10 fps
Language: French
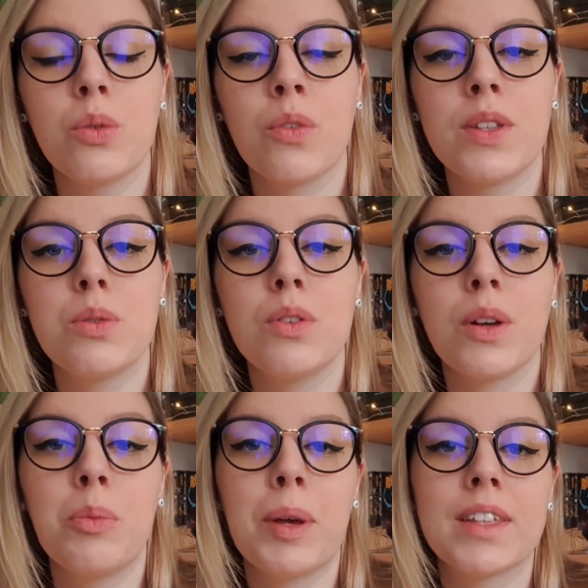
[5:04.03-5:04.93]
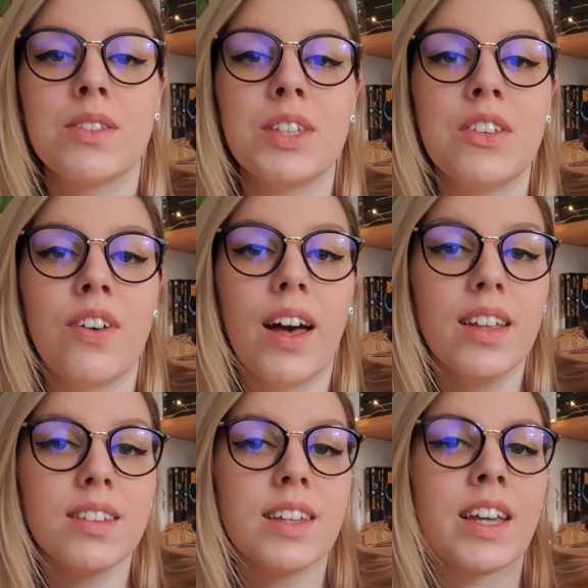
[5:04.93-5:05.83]
on va suivre une personne qui va
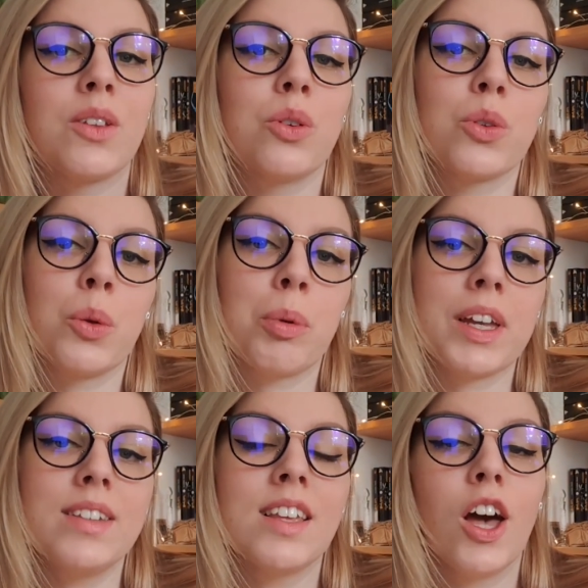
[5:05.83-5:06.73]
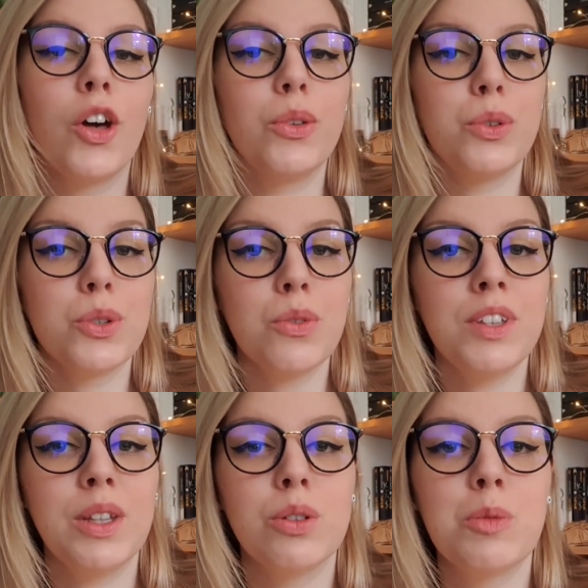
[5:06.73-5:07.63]
intégrer une entreprise de jeux
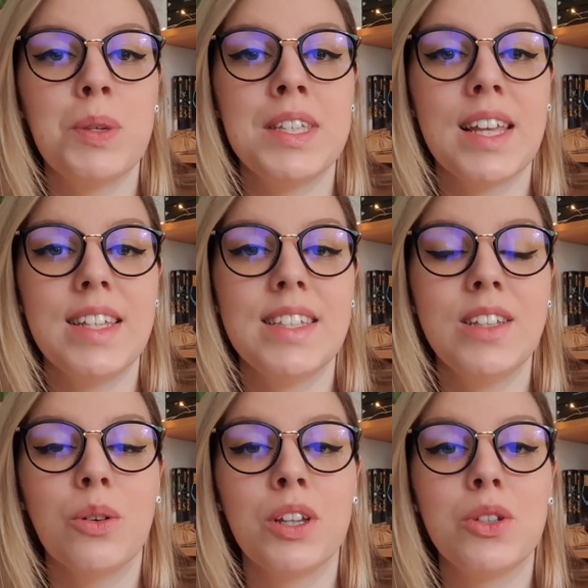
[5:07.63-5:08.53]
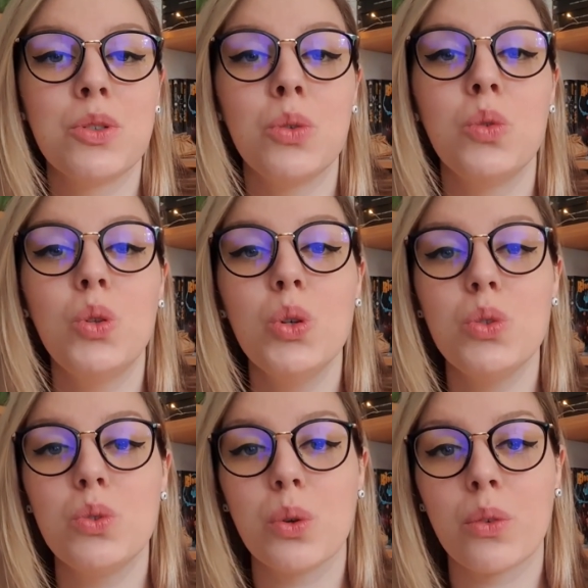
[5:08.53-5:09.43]
vidéo spécialisée dans les jeux de
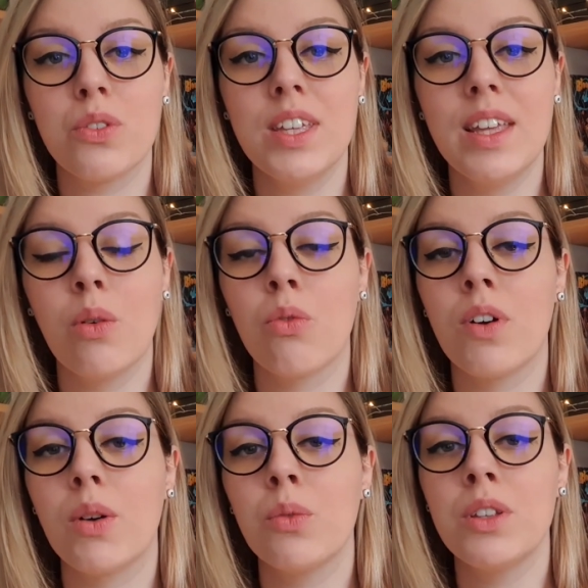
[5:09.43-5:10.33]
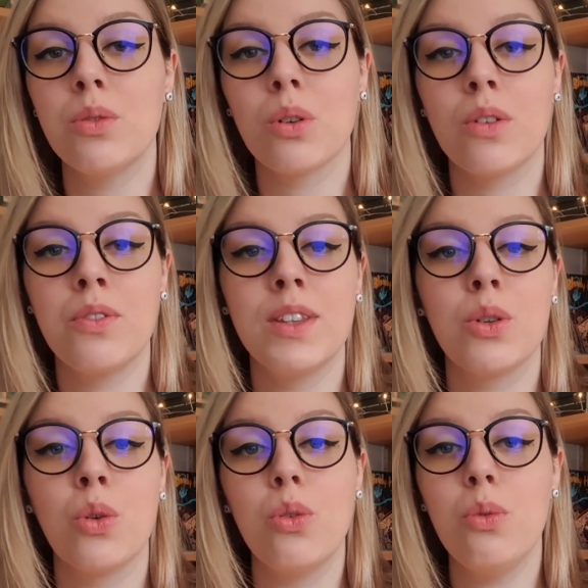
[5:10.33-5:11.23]
survie et on va compter sur le fait
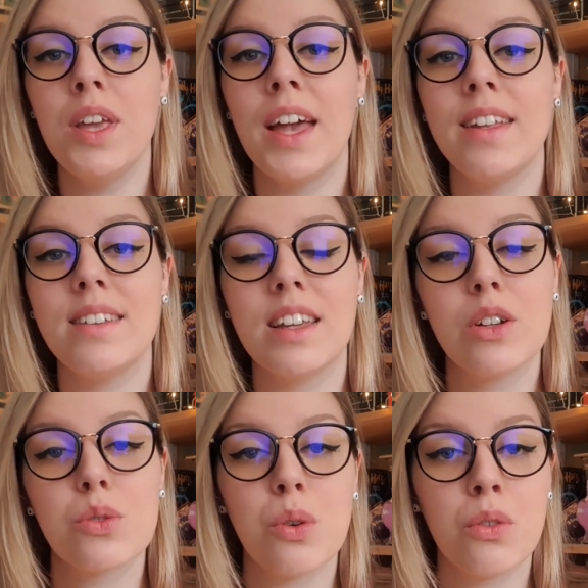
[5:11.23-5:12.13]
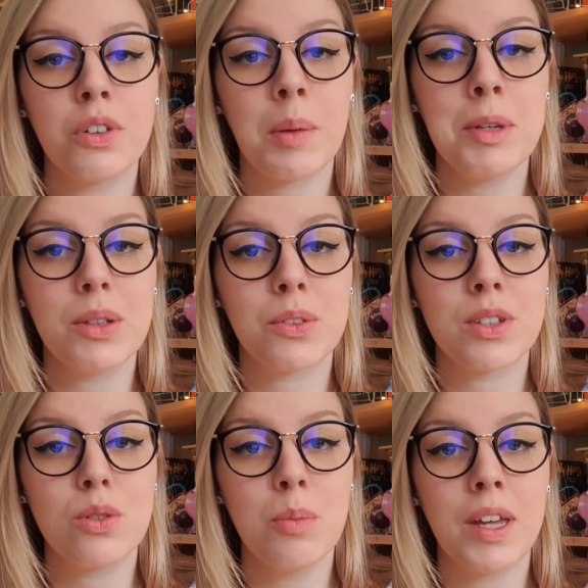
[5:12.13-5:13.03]
que lui a été un jour enfermé dans
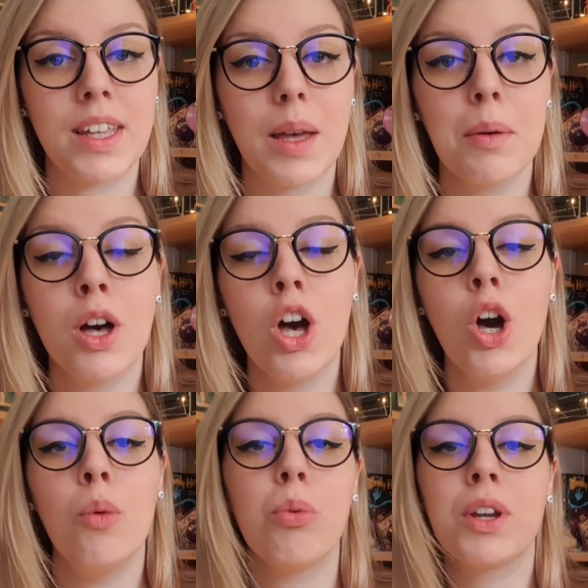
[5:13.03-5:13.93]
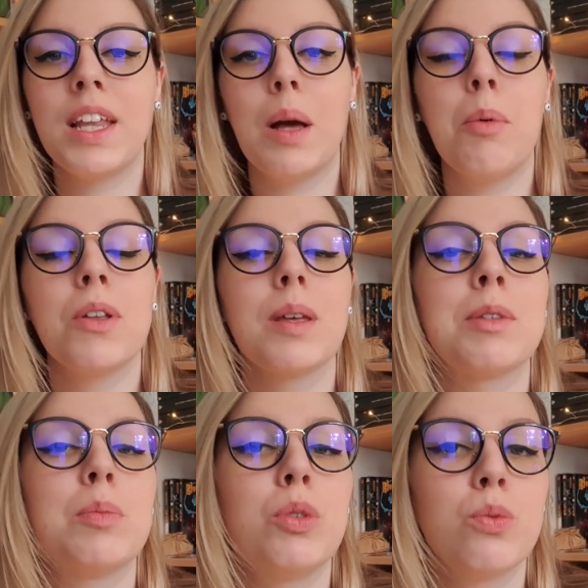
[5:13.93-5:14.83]
ces jeux macabres pour qu'il apporte un
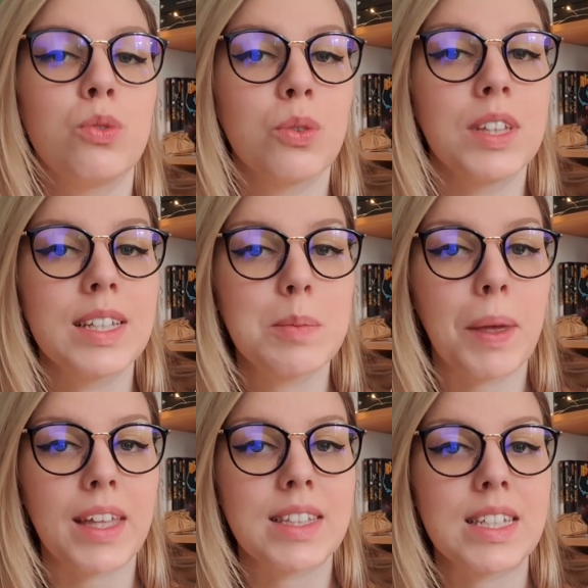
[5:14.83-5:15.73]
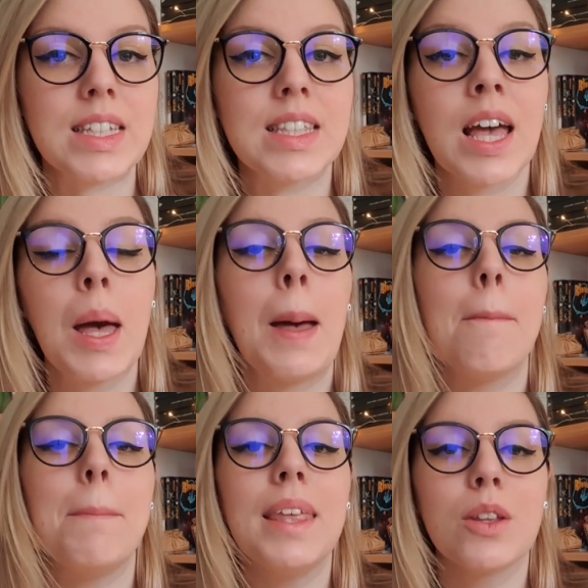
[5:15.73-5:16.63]
petit peu toute son expertise.
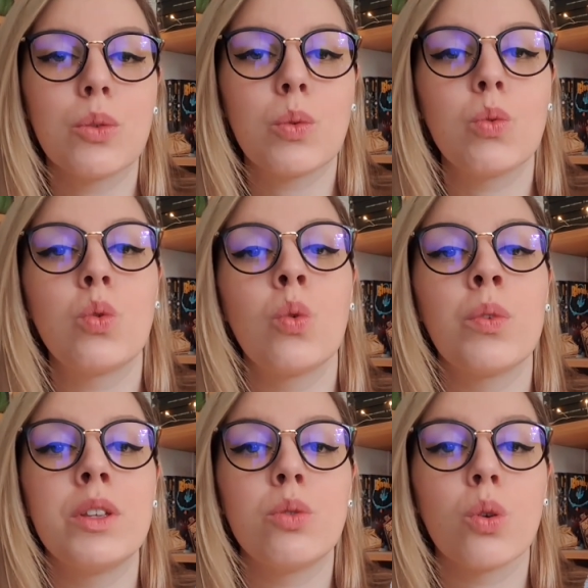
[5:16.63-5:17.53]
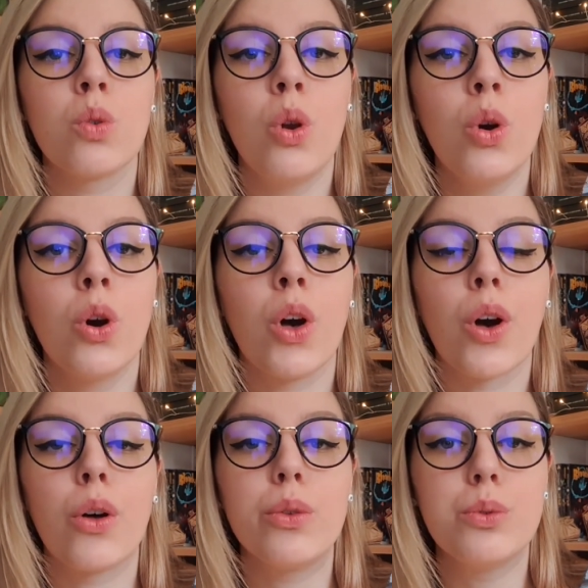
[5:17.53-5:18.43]
Bien entendu, on est sur de
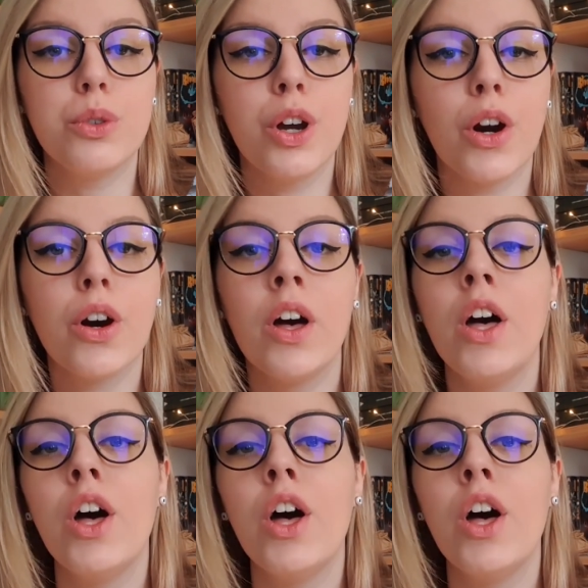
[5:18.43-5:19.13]
l'horreur, du gore,